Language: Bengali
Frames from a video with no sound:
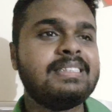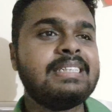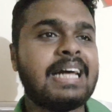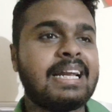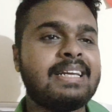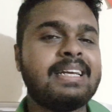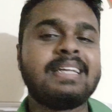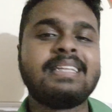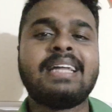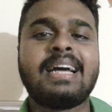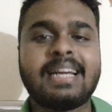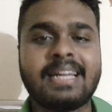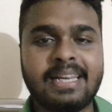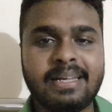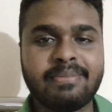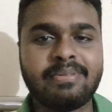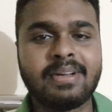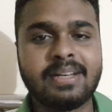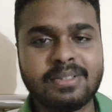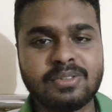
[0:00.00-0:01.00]
জানি না তাকে
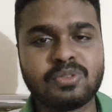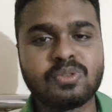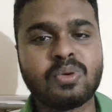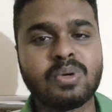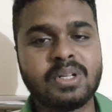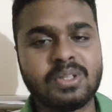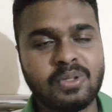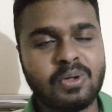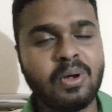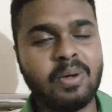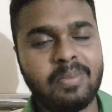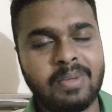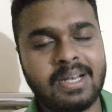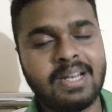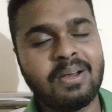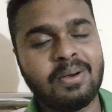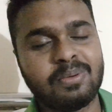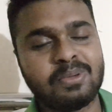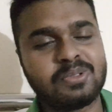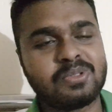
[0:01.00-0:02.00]
রেফারেন্স করে তো হবে
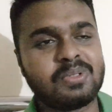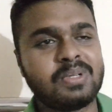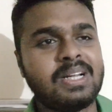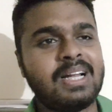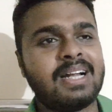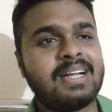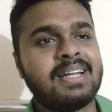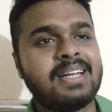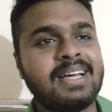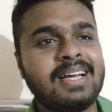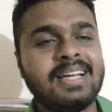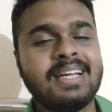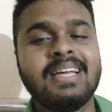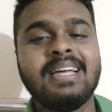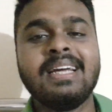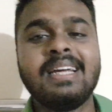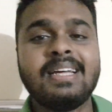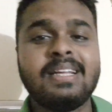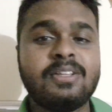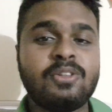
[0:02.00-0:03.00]
না অবশ্যই গানটা
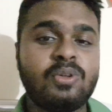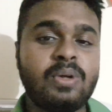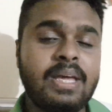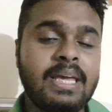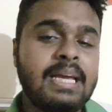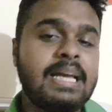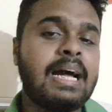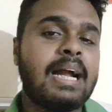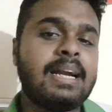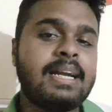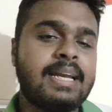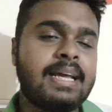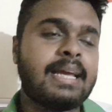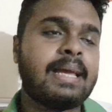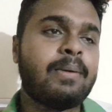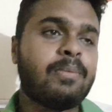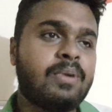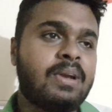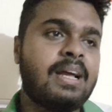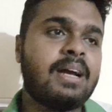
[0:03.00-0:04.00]
তো এই গানটা
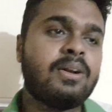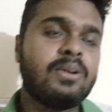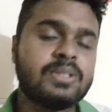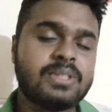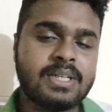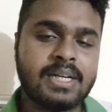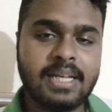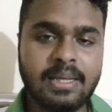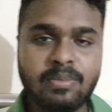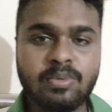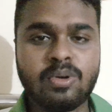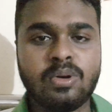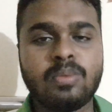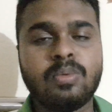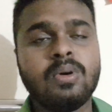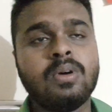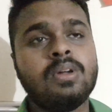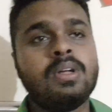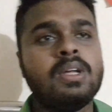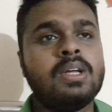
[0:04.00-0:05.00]
কেমন লাগলো সেটাই
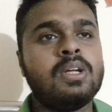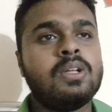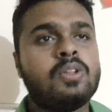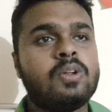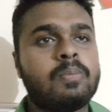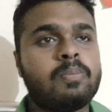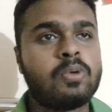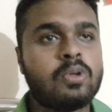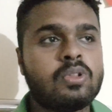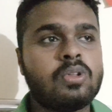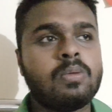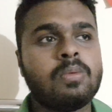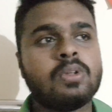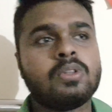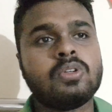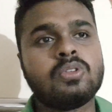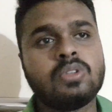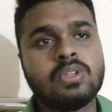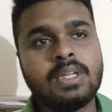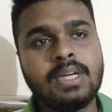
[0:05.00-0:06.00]
বলবো তো
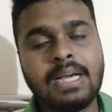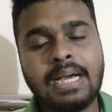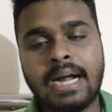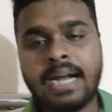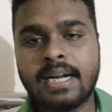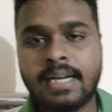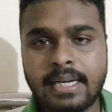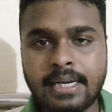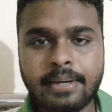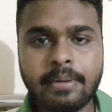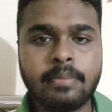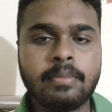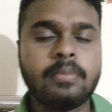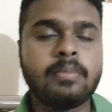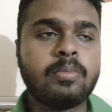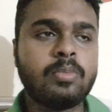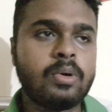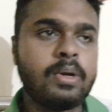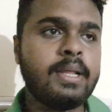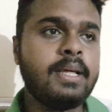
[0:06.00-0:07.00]
প্রথমত যদি গানটা
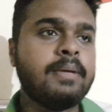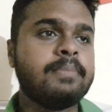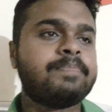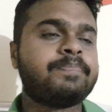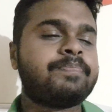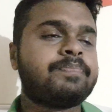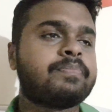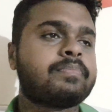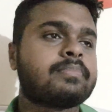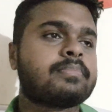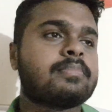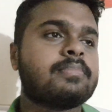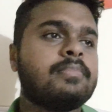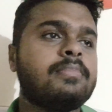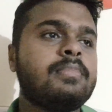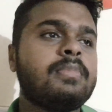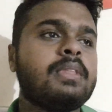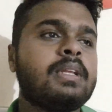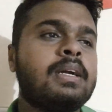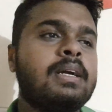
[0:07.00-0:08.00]
বলি
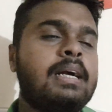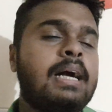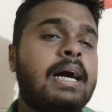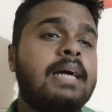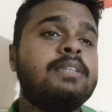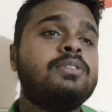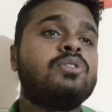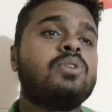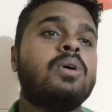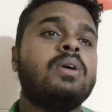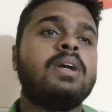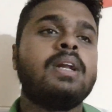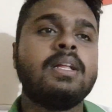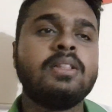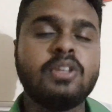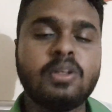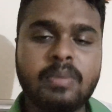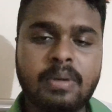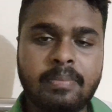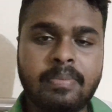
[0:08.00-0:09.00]
গান
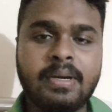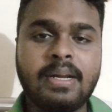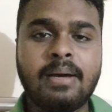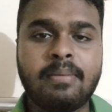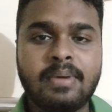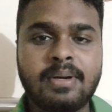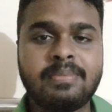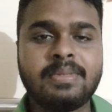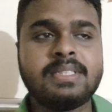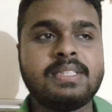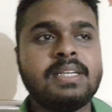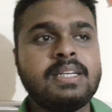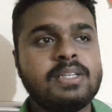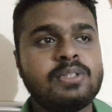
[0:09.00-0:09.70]
সংক্রান্ত ব্যাপারে আমার বেশি